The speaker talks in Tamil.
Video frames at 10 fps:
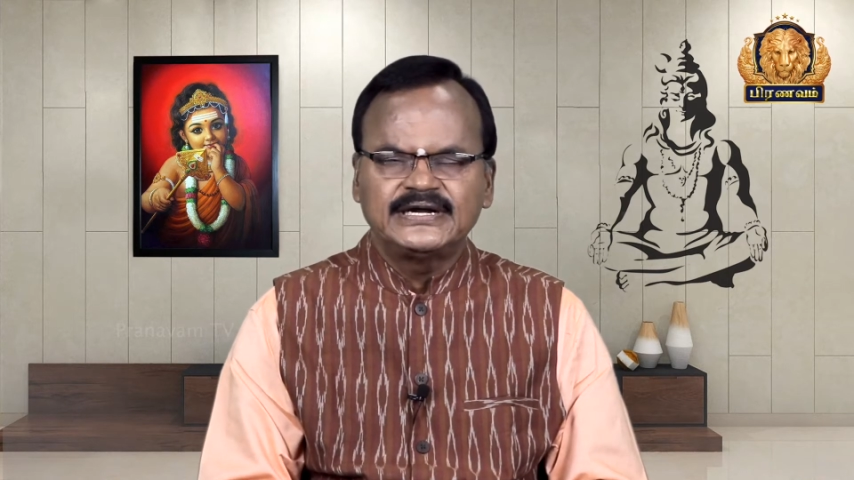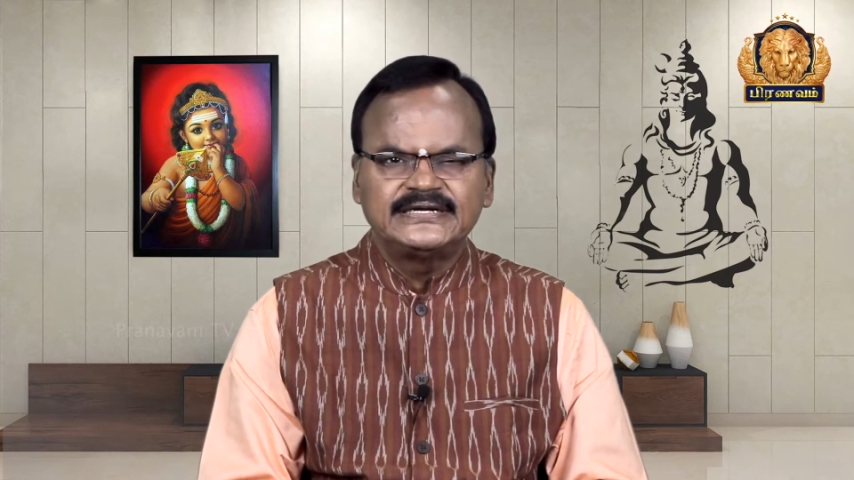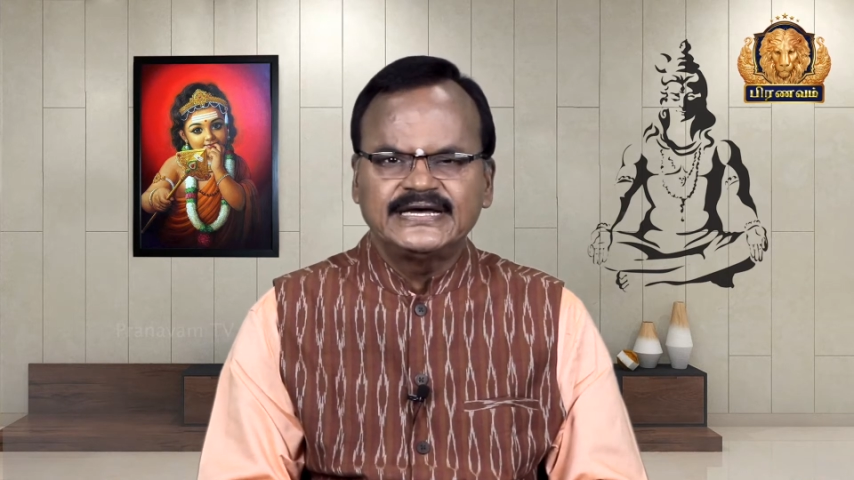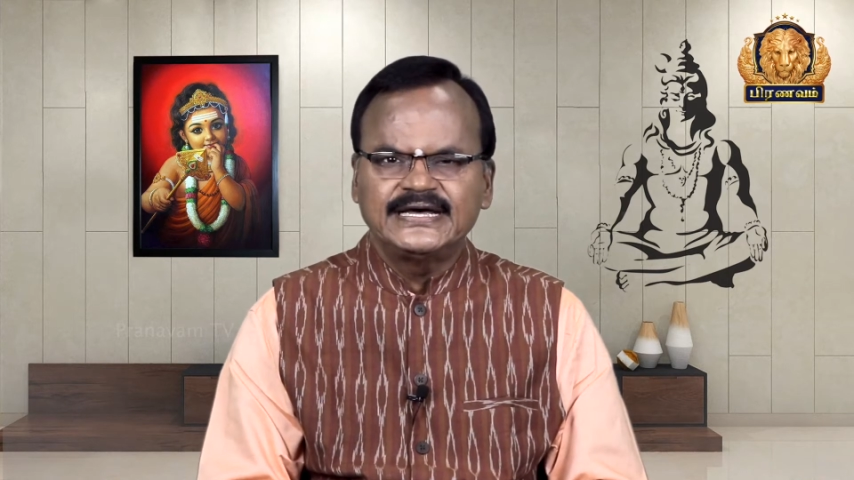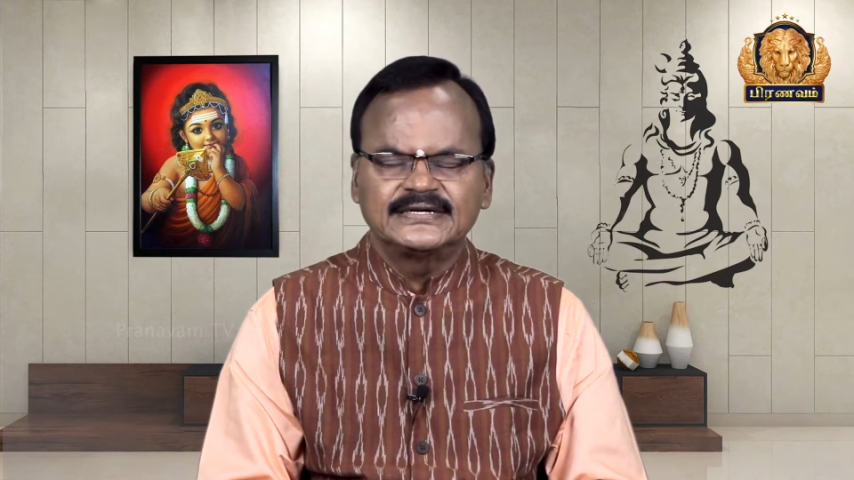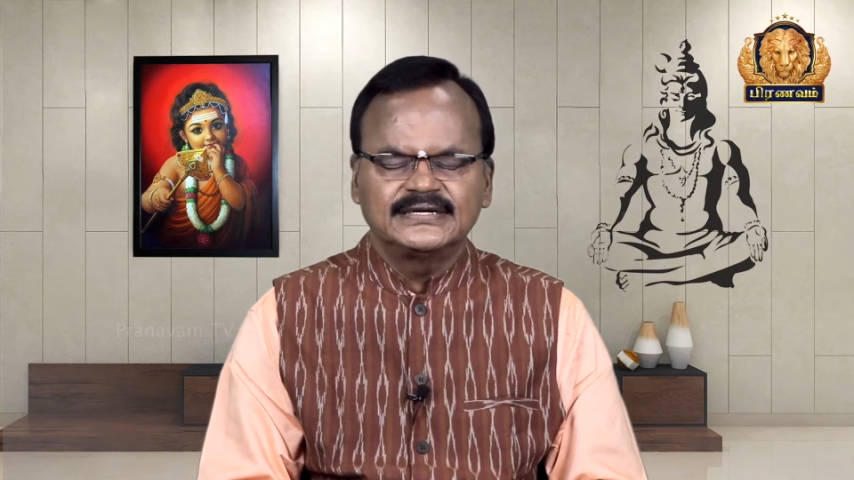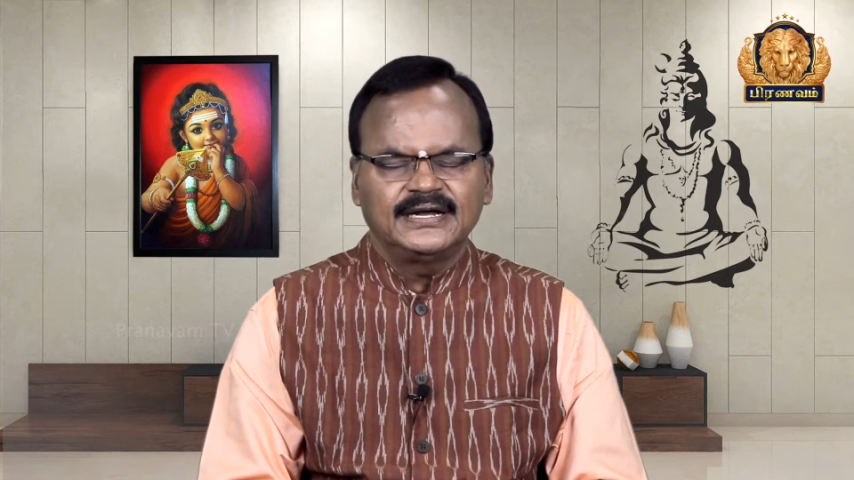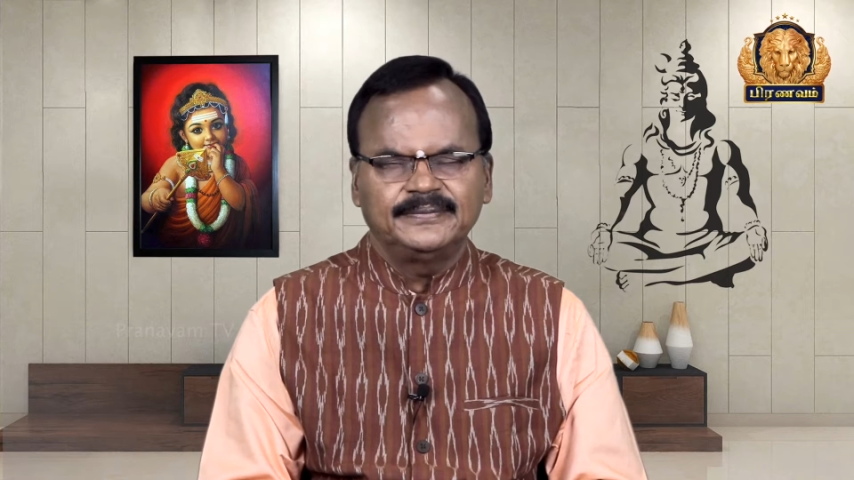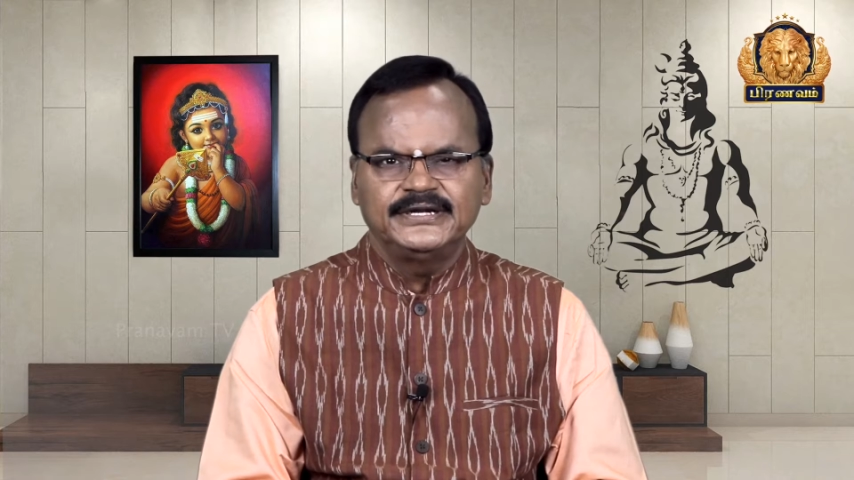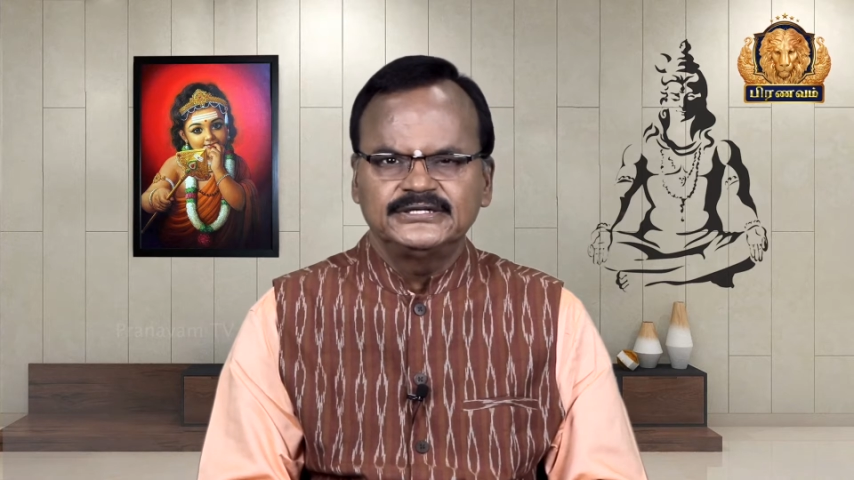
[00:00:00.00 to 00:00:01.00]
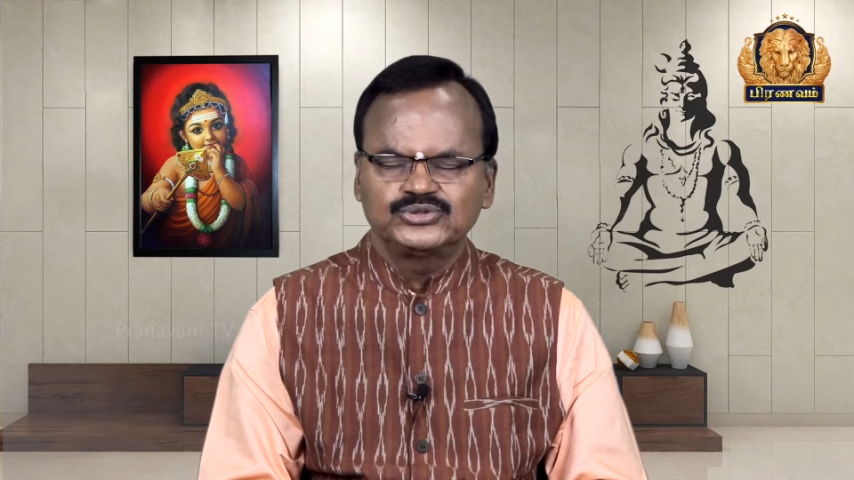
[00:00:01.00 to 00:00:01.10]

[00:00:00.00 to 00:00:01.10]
மாட்டார் அப்படின்னு